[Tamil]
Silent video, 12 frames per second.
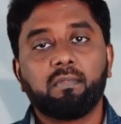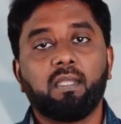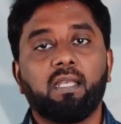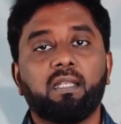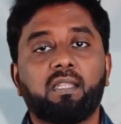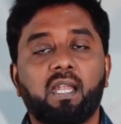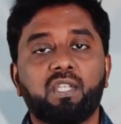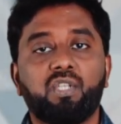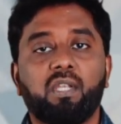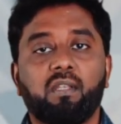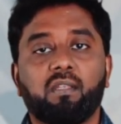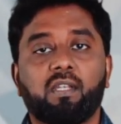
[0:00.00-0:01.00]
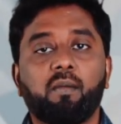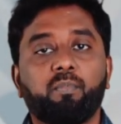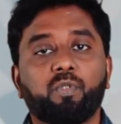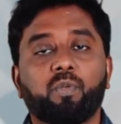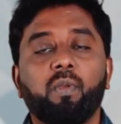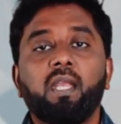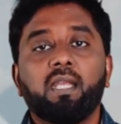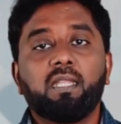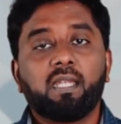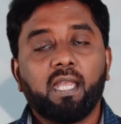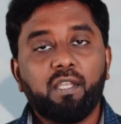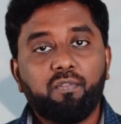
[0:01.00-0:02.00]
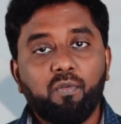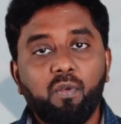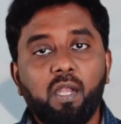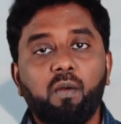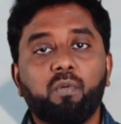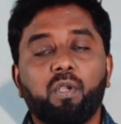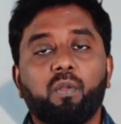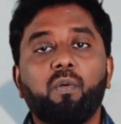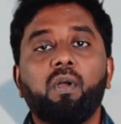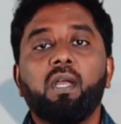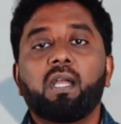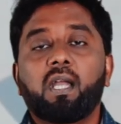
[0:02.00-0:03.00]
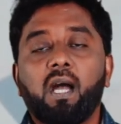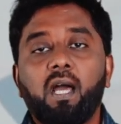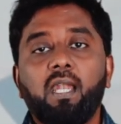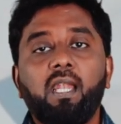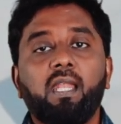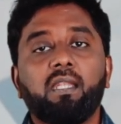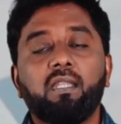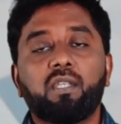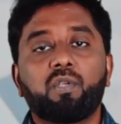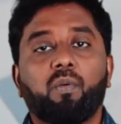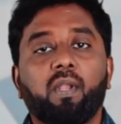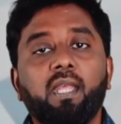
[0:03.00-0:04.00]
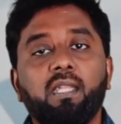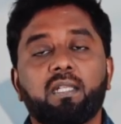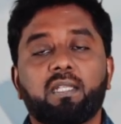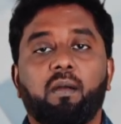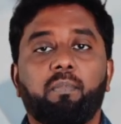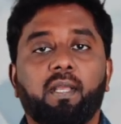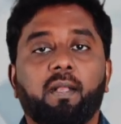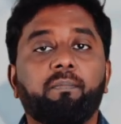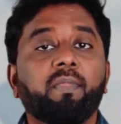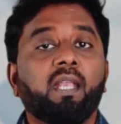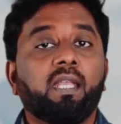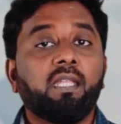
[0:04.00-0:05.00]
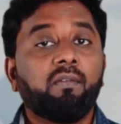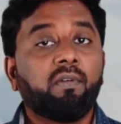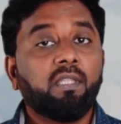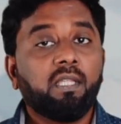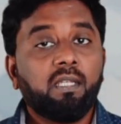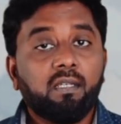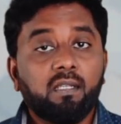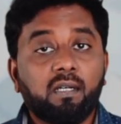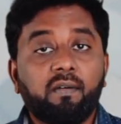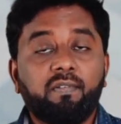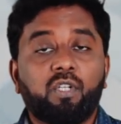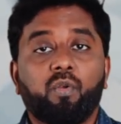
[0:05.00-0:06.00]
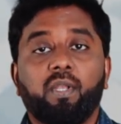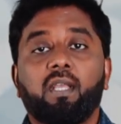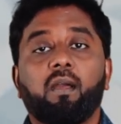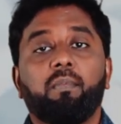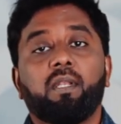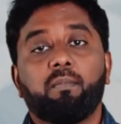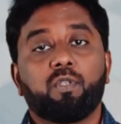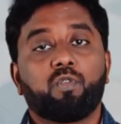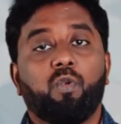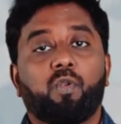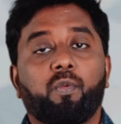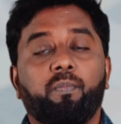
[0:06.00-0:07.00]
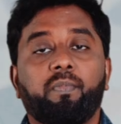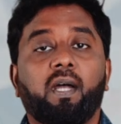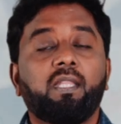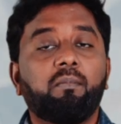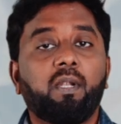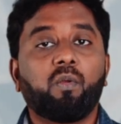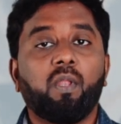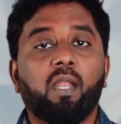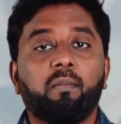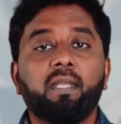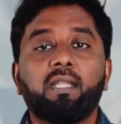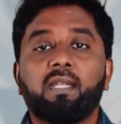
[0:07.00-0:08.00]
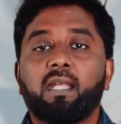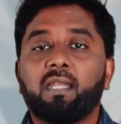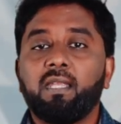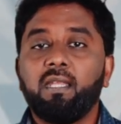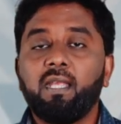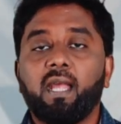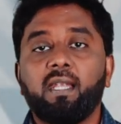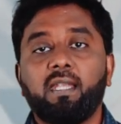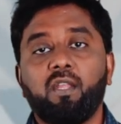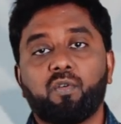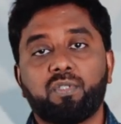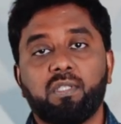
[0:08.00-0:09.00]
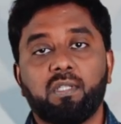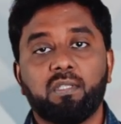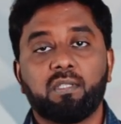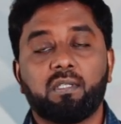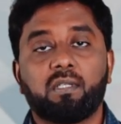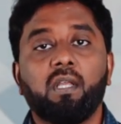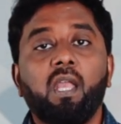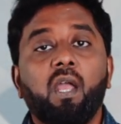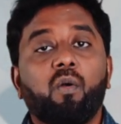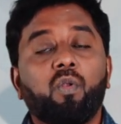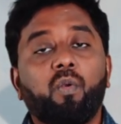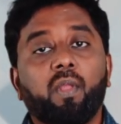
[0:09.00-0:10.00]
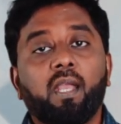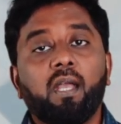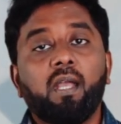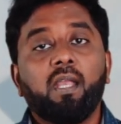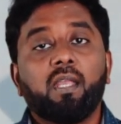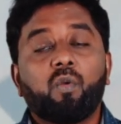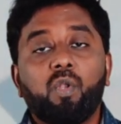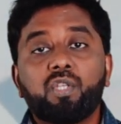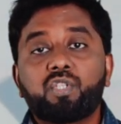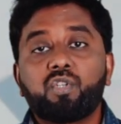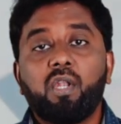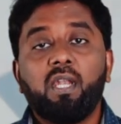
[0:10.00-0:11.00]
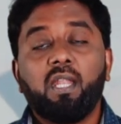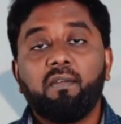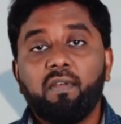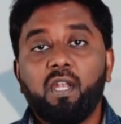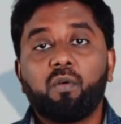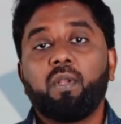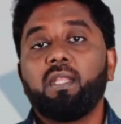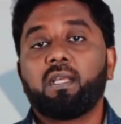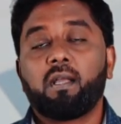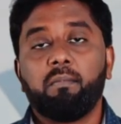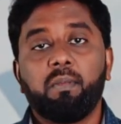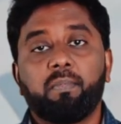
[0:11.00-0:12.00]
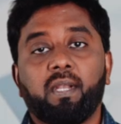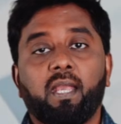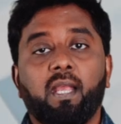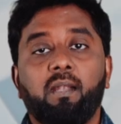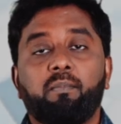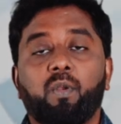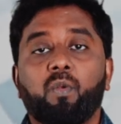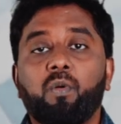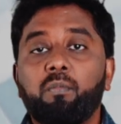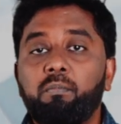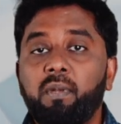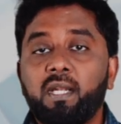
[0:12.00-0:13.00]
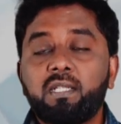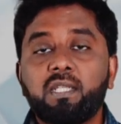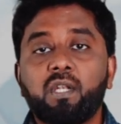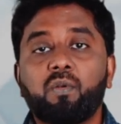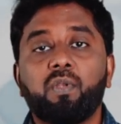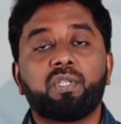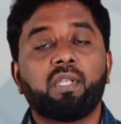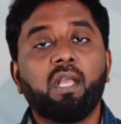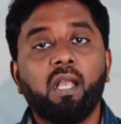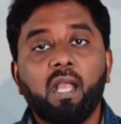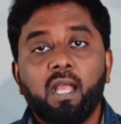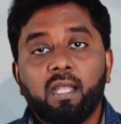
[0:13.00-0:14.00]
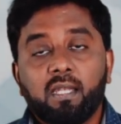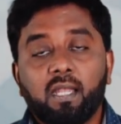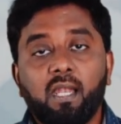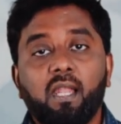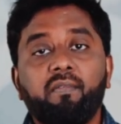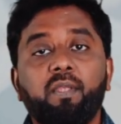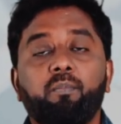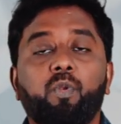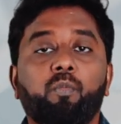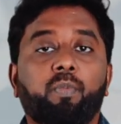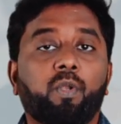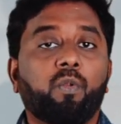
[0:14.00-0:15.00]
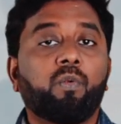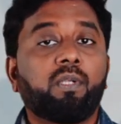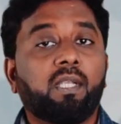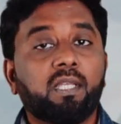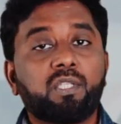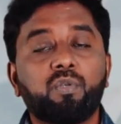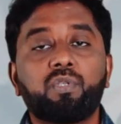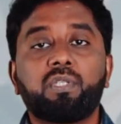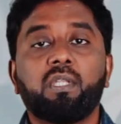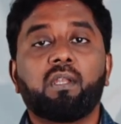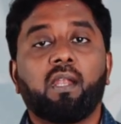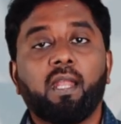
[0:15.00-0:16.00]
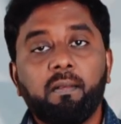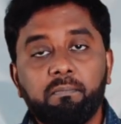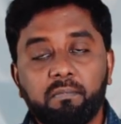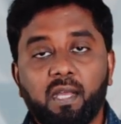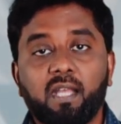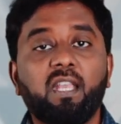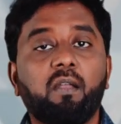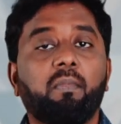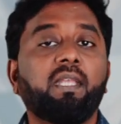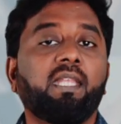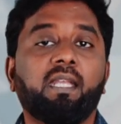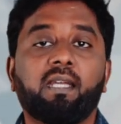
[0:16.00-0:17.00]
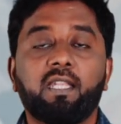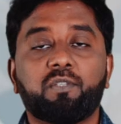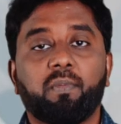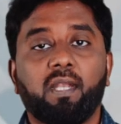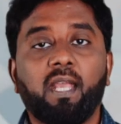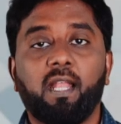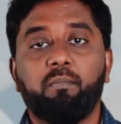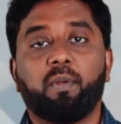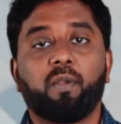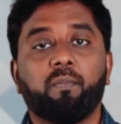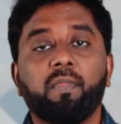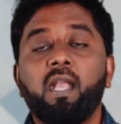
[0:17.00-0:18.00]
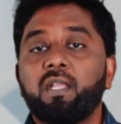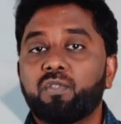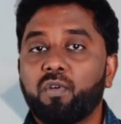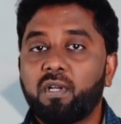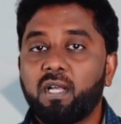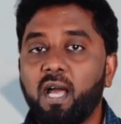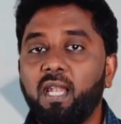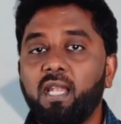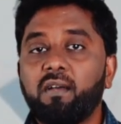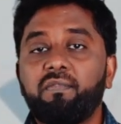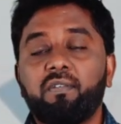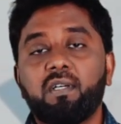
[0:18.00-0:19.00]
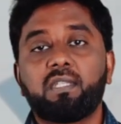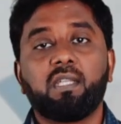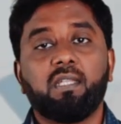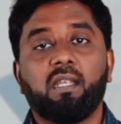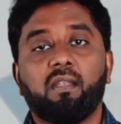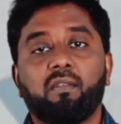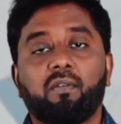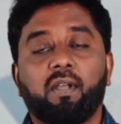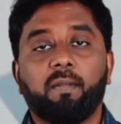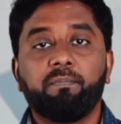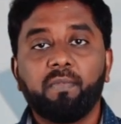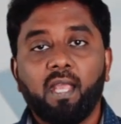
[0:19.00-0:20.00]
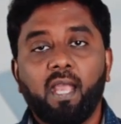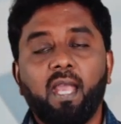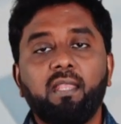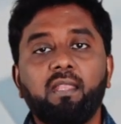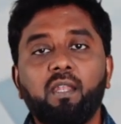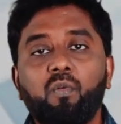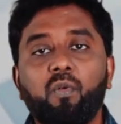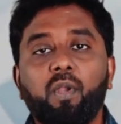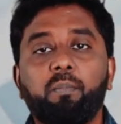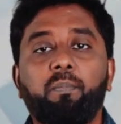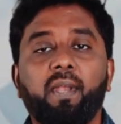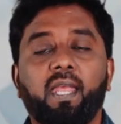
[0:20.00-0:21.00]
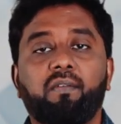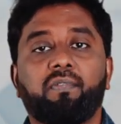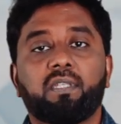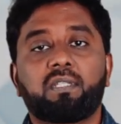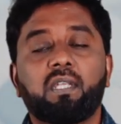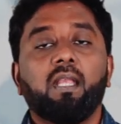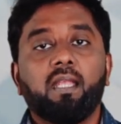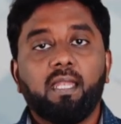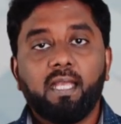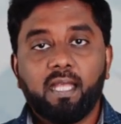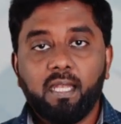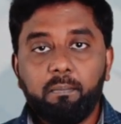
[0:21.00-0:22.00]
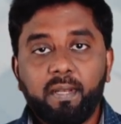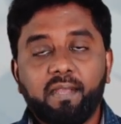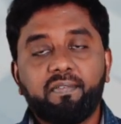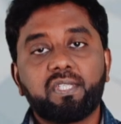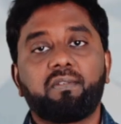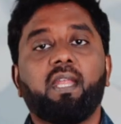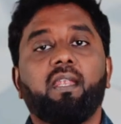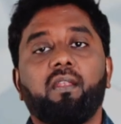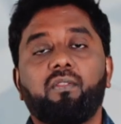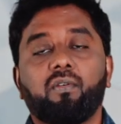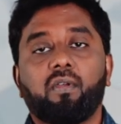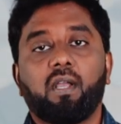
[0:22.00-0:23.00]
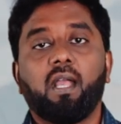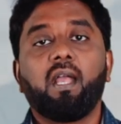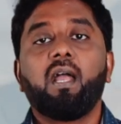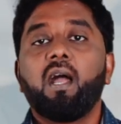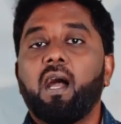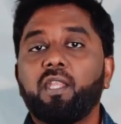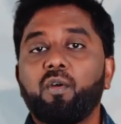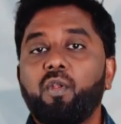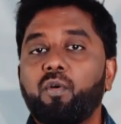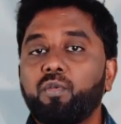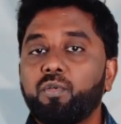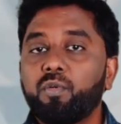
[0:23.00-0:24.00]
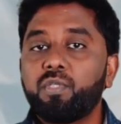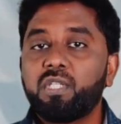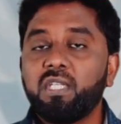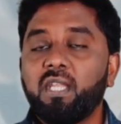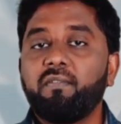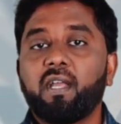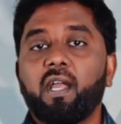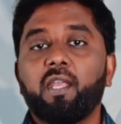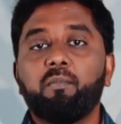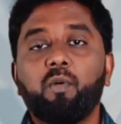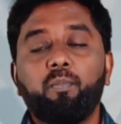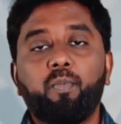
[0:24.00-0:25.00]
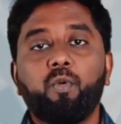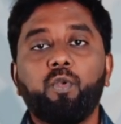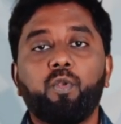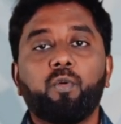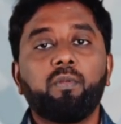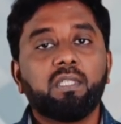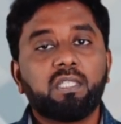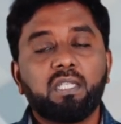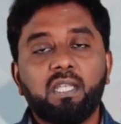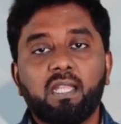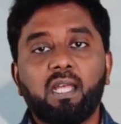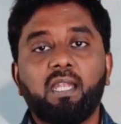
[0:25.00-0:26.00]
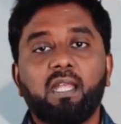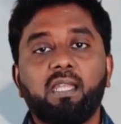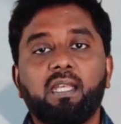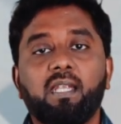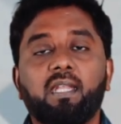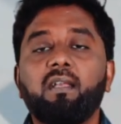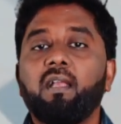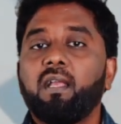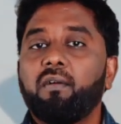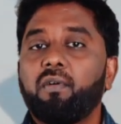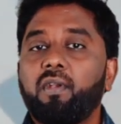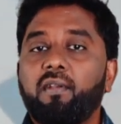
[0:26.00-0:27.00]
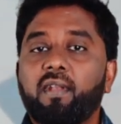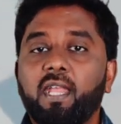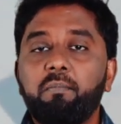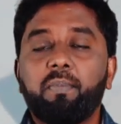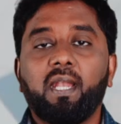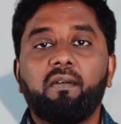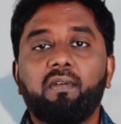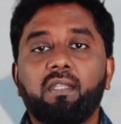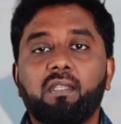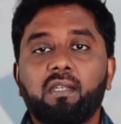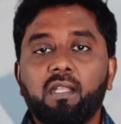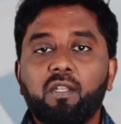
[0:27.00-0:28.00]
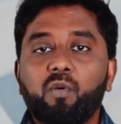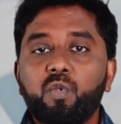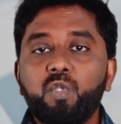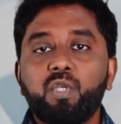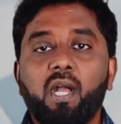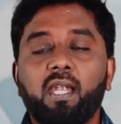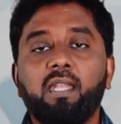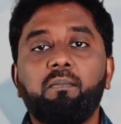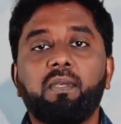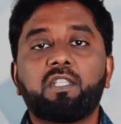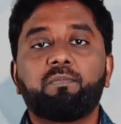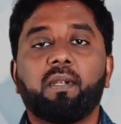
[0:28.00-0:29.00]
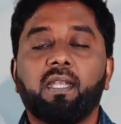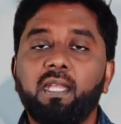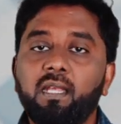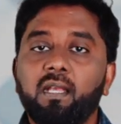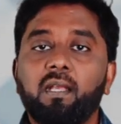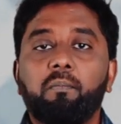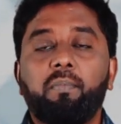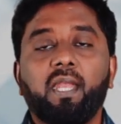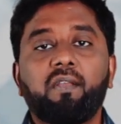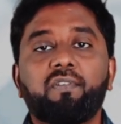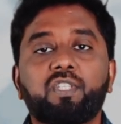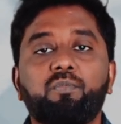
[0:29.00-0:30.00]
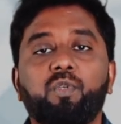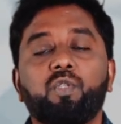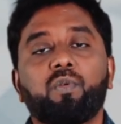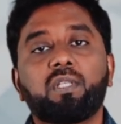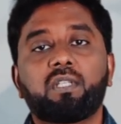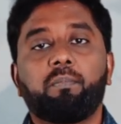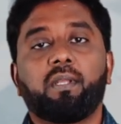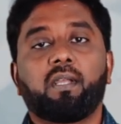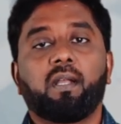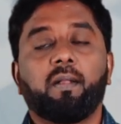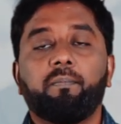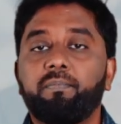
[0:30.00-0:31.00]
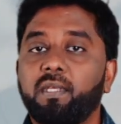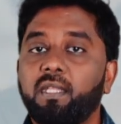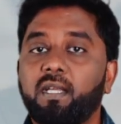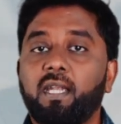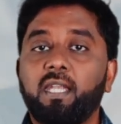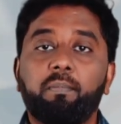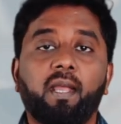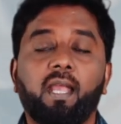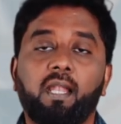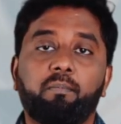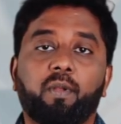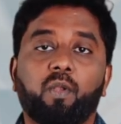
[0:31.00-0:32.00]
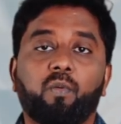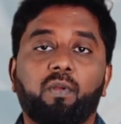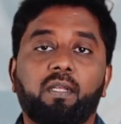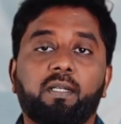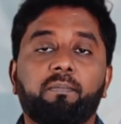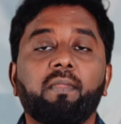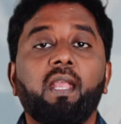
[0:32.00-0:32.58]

நீங்கள் திராட்சை எடுத்துக்கிட்டால் போதும் இது நைட் ஃபுல்லாக உருட்டும் காலையில் எழுந்திரிச்ச உடனே இதை சாப்பிடுங்க இது வந்து நர்வ் டோனிக் அப்படின்னு நம்ம சொல்கிறோம் அது மட்டும் இல்லாமல் இதில் நிறைய ஆன்டி ஆக்சிடென்ட்ஸ் இருக்குது உங்களுடைய கொலஸ்ட்ரால் லெவலில் கூட இது கம்மி பண்ண ஹெல்ப் பண்ணும் பிளட் சர்க்குலேஷனை நல்லாவே இம்ப்ரூவ் பண்ணும் டெஸ்டோஸ்டிரானை அதிகமாக இது இன்க்ரீஸ் பண்ண ஹெல்ப் பண்ணும் ஸோ காலையில் ஃபர்ஸ்ட் இதை எடுத்துக்கோங்க அண்ட் தென் உங்களோட பிரேக்ஃபாஸ்ட் நீங்கள் என்ன பிரேக்ஃபாஸ்ட் வேணால் எடுத்துக்கோங்க அதோட கொஞ்சம் சின்ன வெங்காயமும் பூண்டும் சின்னதாக நறுக்கிட்டு ஒரு ட்ரை பேனில் வறுத்துட்டு அதை கொஞ்சம் ஹனி மிக்ஸ் பண்ணி பிரேக்ஃபாஸ்ட் முடிஞ்சோன்னா சாப்பிட்டுக்கோங்க இது கண்டிப்பாக ஹெல்ப் பண்ணும் உங்களுக்கு